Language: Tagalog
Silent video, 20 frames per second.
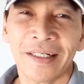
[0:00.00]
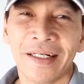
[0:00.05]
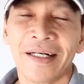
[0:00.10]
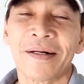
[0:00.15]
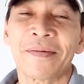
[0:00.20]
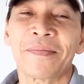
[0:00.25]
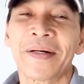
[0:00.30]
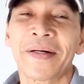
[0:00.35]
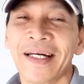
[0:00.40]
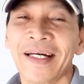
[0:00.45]
uh,
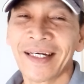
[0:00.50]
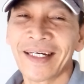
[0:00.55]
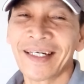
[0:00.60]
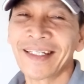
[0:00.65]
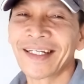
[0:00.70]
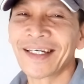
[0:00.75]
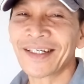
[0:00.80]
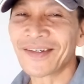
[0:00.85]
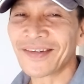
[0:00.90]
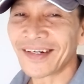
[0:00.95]
ah,
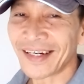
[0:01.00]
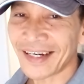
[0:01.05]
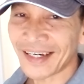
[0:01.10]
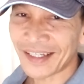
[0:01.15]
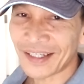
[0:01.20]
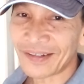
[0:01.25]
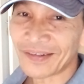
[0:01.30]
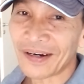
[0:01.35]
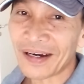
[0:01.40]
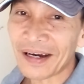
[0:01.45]
makikita niya
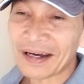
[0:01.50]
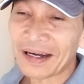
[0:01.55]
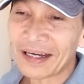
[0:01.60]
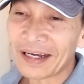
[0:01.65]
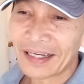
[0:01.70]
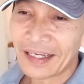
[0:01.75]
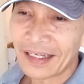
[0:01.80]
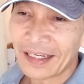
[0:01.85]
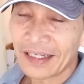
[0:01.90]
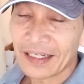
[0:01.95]
lahat ng
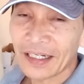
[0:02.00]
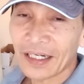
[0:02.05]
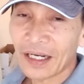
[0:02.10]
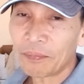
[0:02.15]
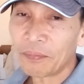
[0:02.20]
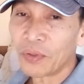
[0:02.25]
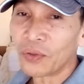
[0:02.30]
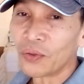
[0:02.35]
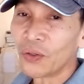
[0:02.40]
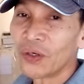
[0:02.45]

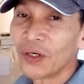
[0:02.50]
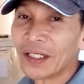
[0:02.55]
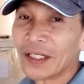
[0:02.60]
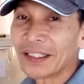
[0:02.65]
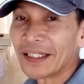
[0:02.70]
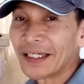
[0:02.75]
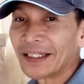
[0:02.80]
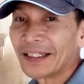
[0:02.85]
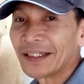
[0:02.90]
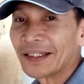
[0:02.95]
kabuuan
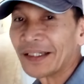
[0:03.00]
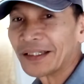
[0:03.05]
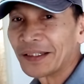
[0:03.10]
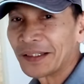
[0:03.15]
niya